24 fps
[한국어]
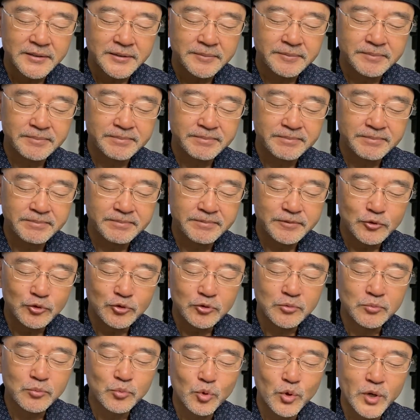음,
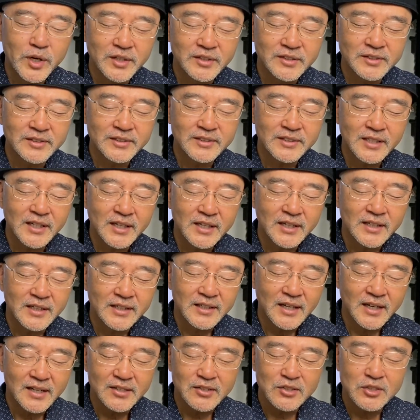중보의 은사,
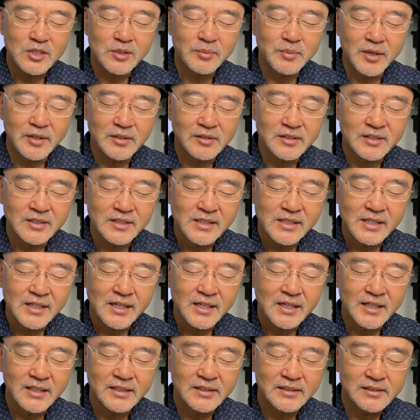가르침의 은사,
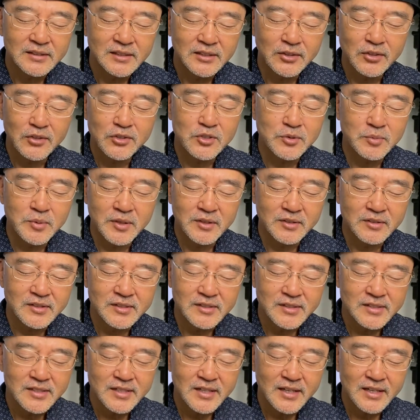리더십의
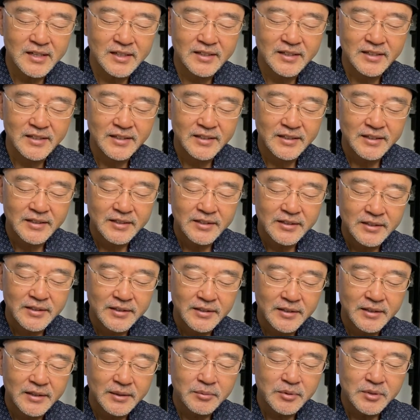은사,
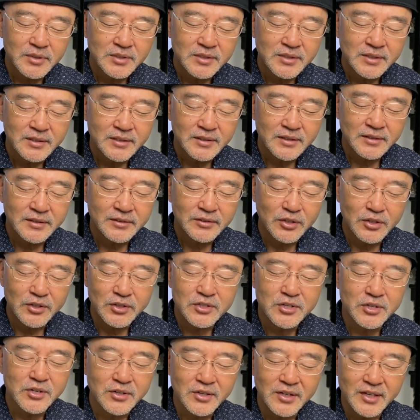아버지,
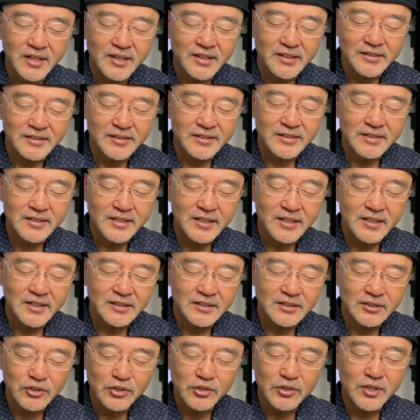nurturing의 은사,
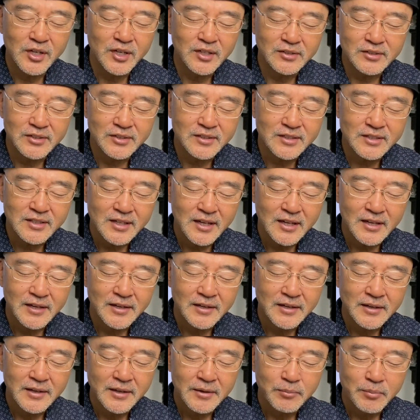긍휼의 은사,
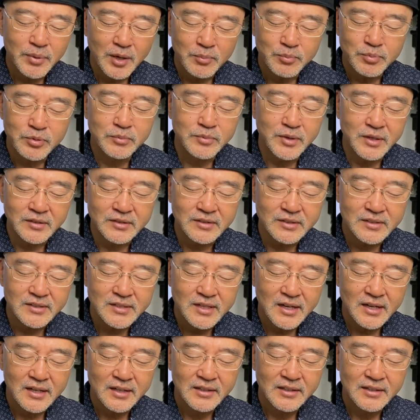베품의 은사
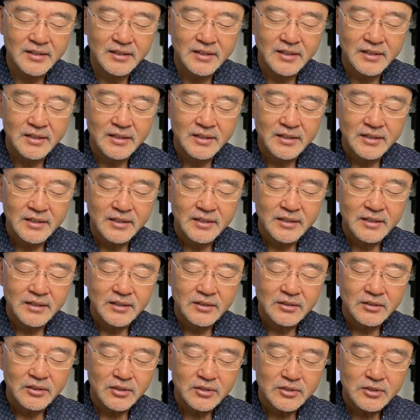
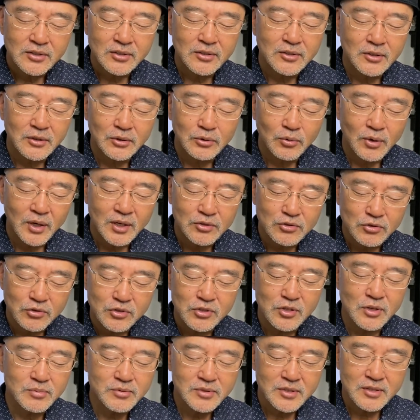터지도록
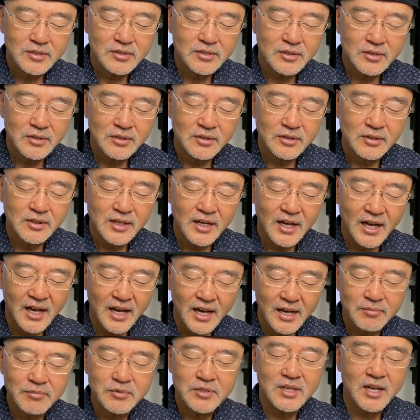도와주시옵소서.
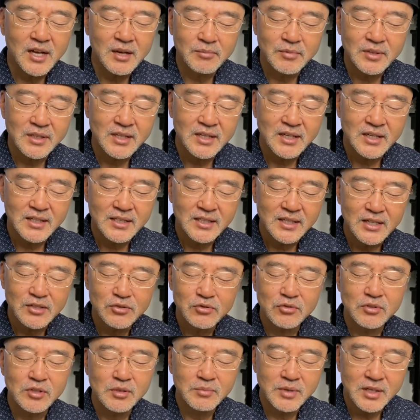감사합니다.
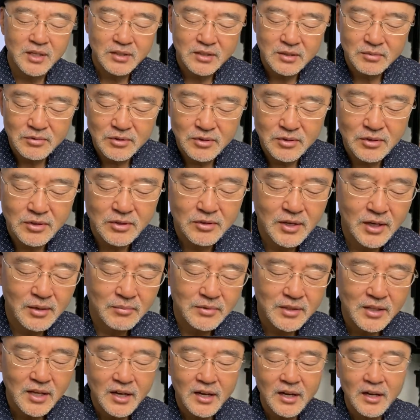예수님의 이름으로
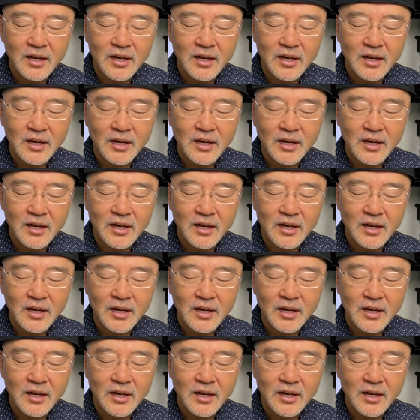기도합니다.